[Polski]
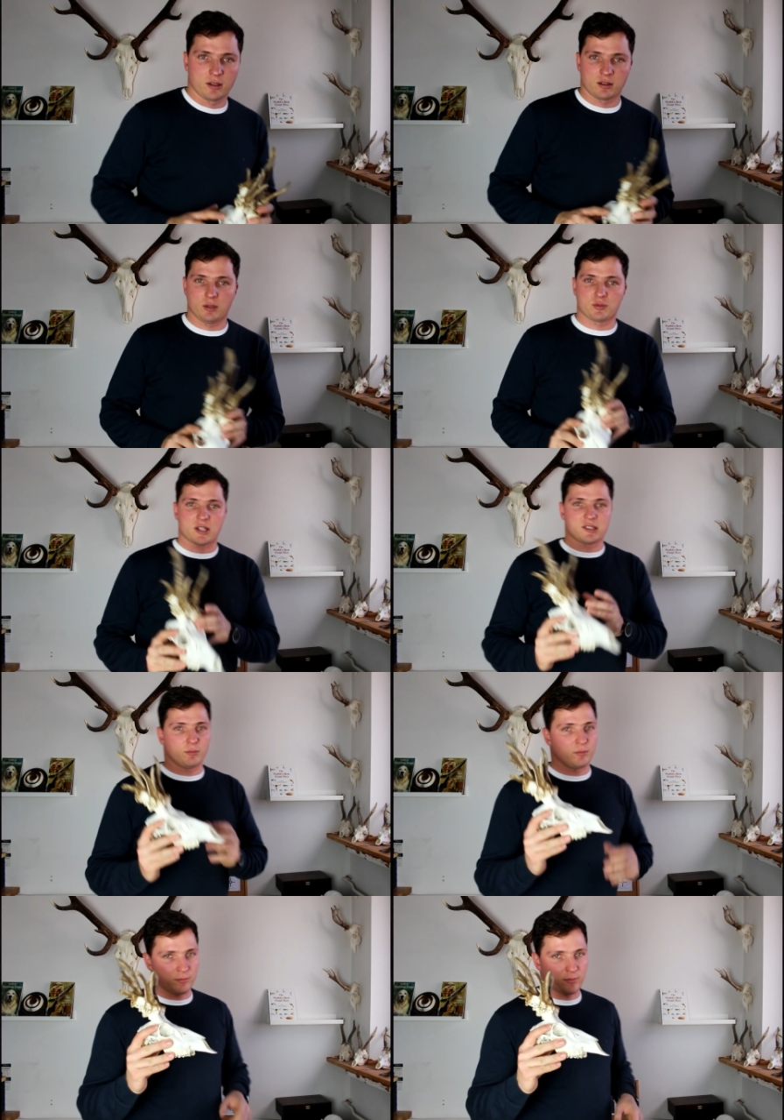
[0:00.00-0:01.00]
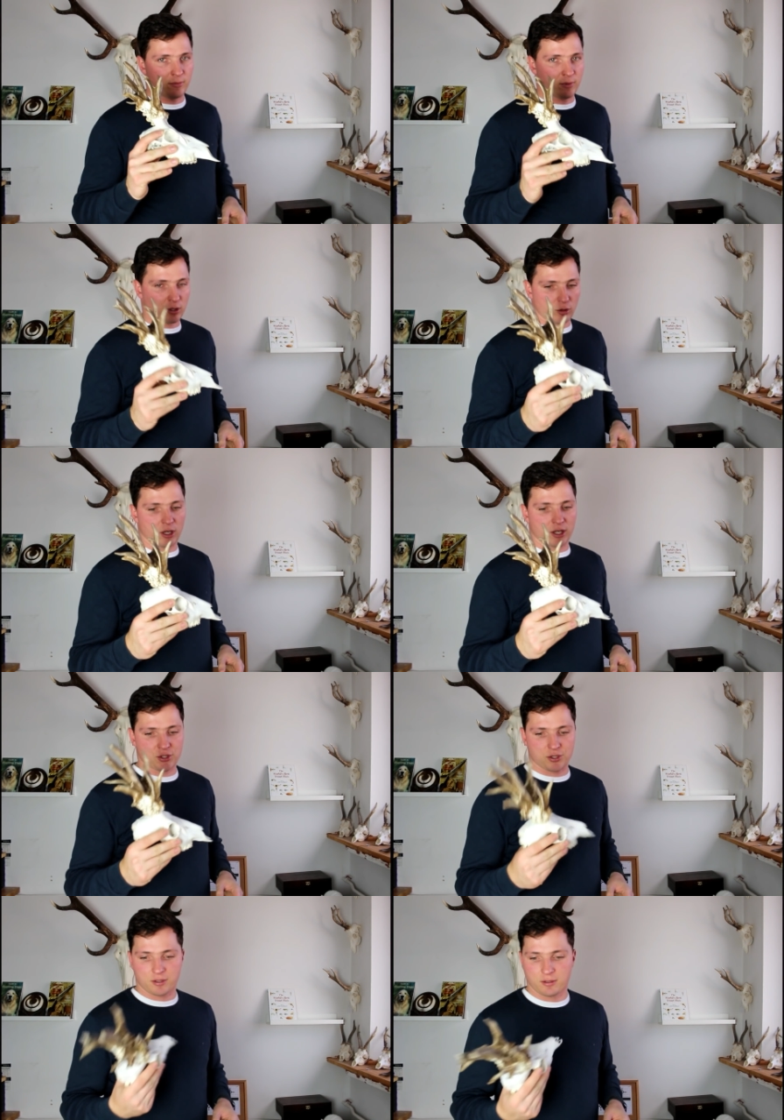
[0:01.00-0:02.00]
tymczasem
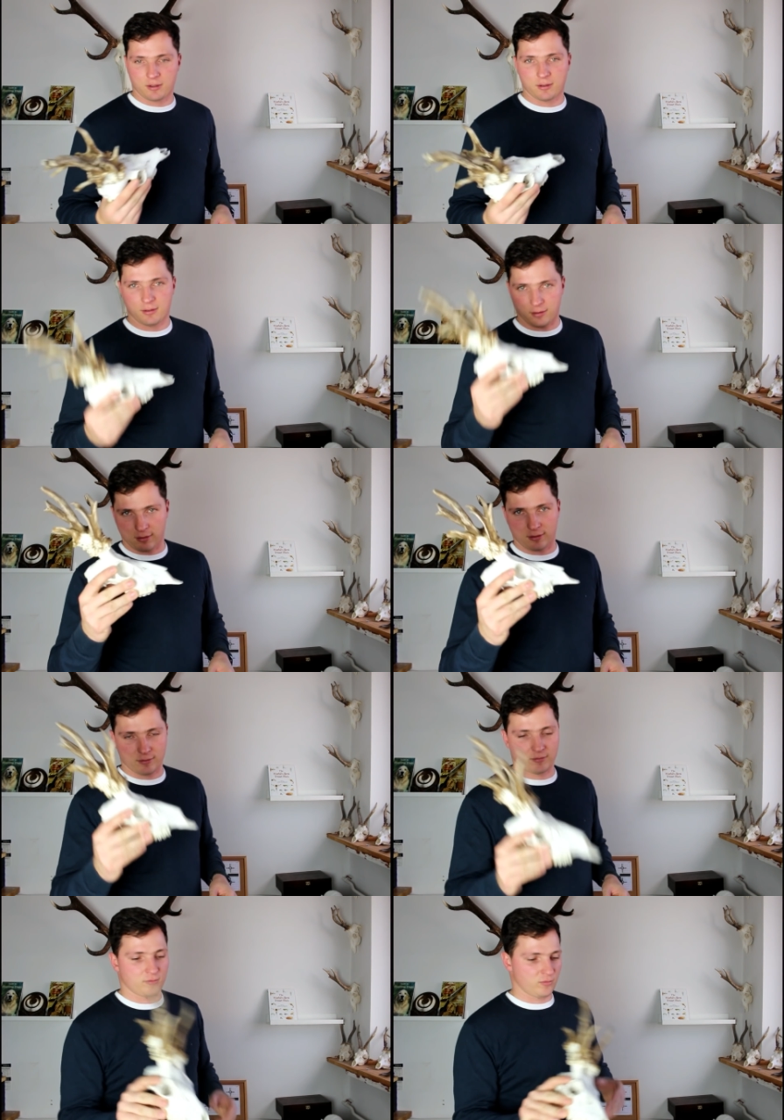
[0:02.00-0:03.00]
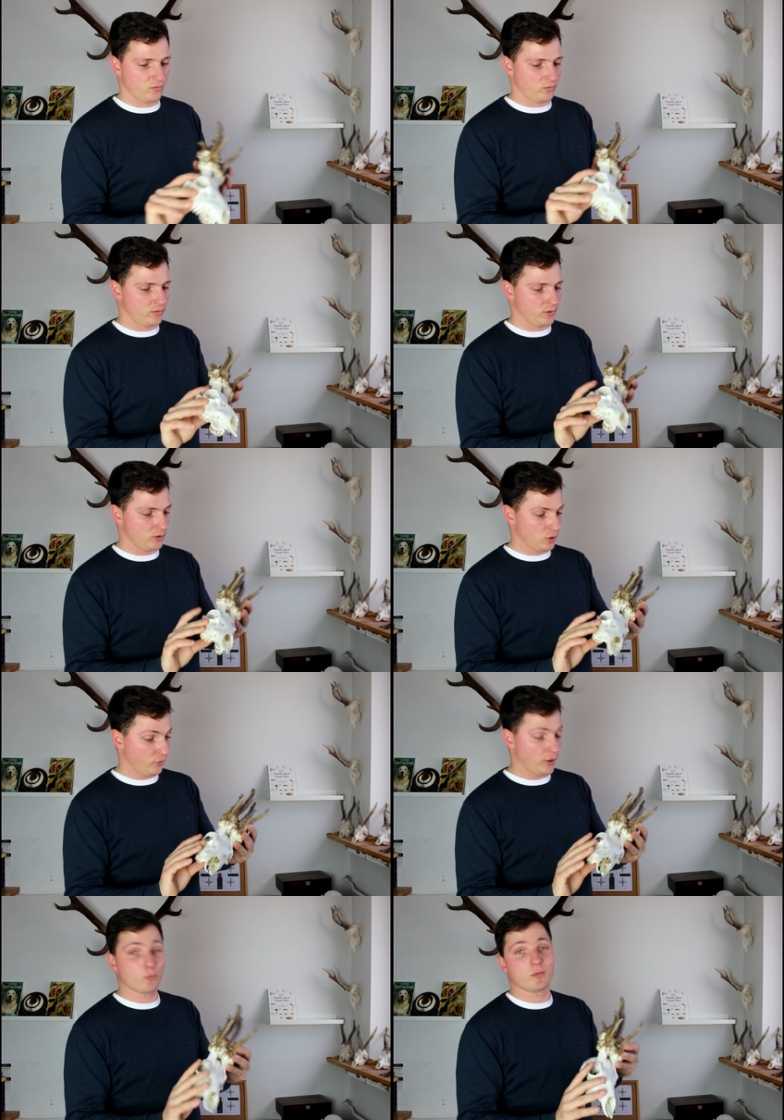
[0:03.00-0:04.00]
rogacz e,
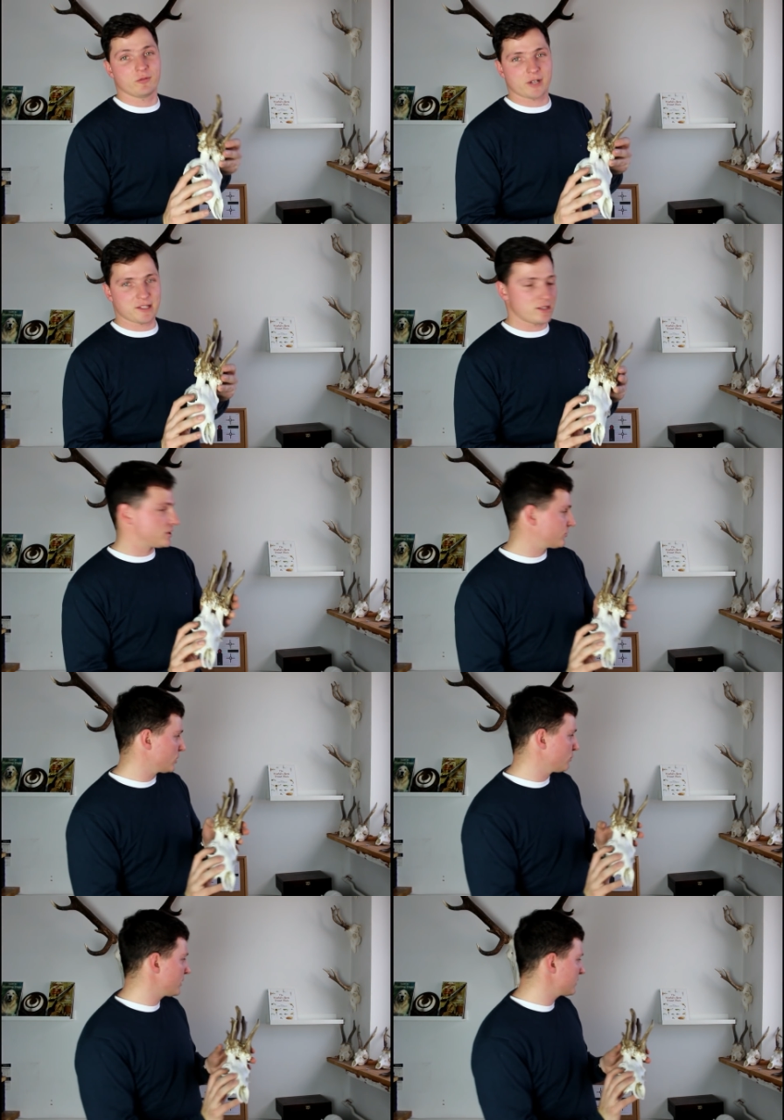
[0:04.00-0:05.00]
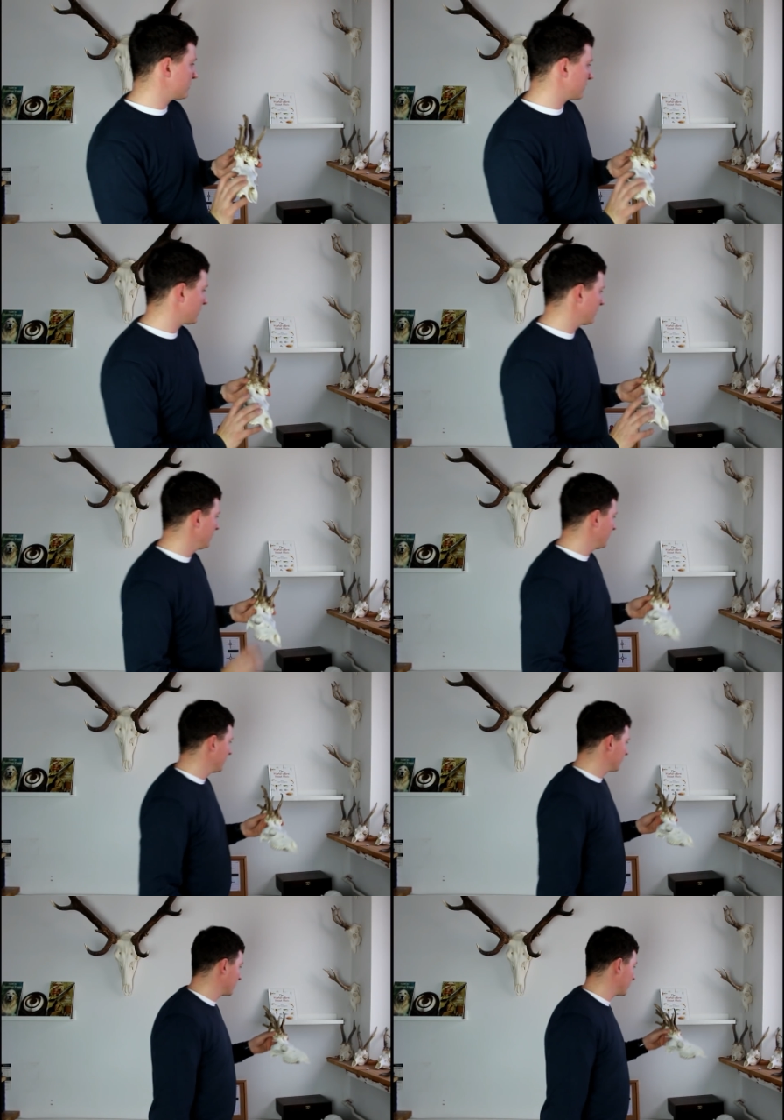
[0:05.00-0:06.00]
trofeum wraca na swoje miejsce.
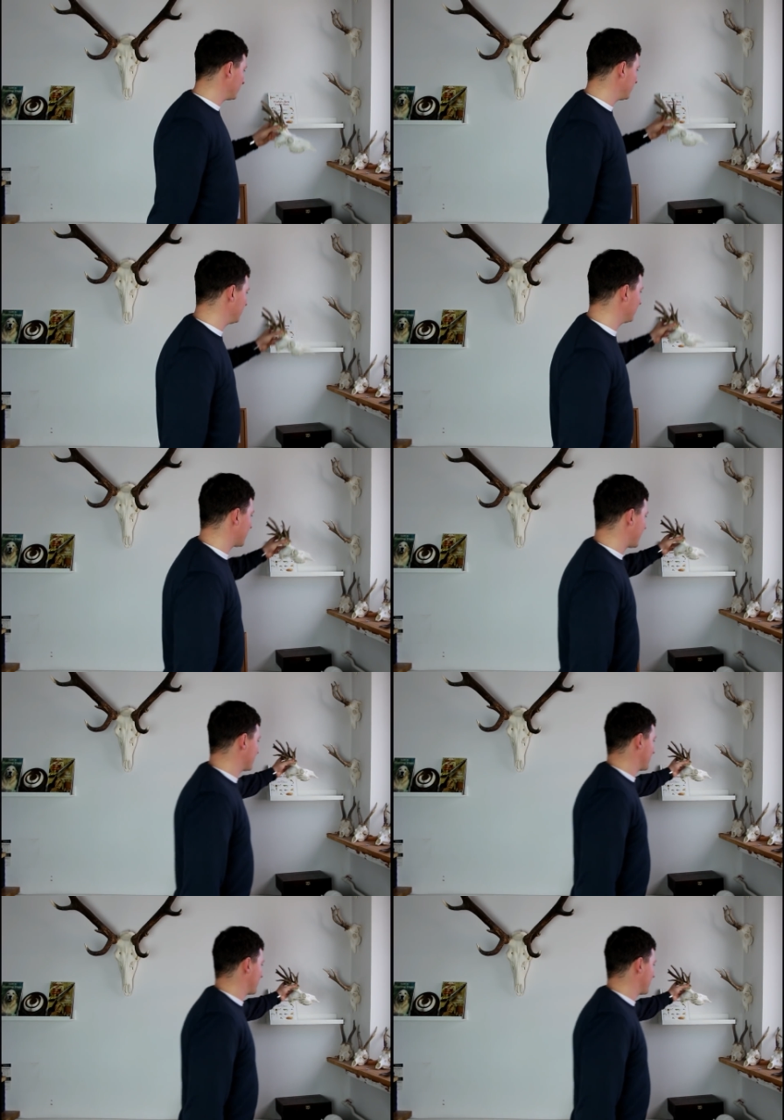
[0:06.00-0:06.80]
No i na razie